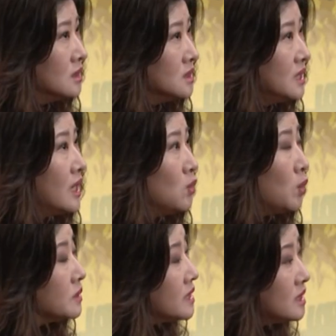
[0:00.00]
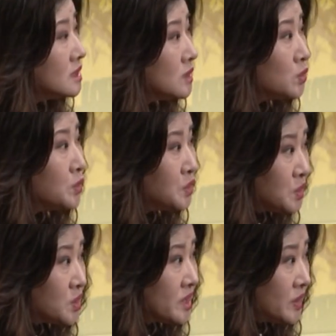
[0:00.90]
像我们现在进入
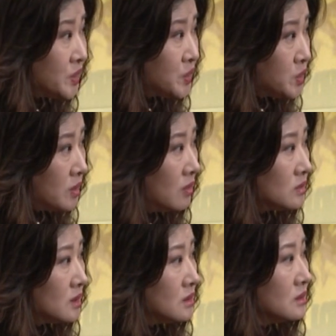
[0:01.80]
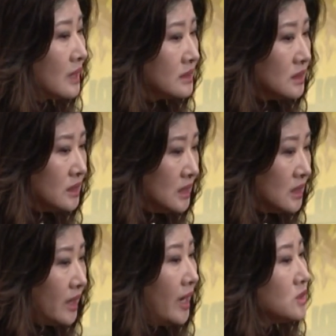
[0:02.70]
Regional Center 之后呢，你
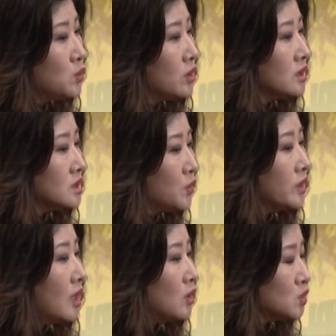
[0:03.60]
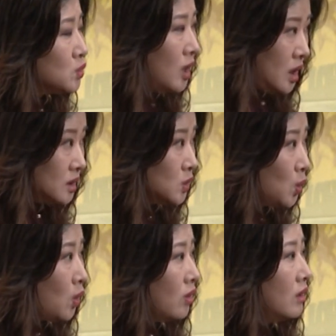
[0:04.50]
的 case worker 就会告诉很
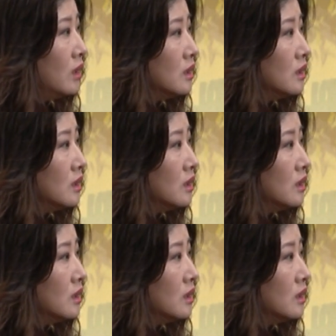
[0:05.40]
多，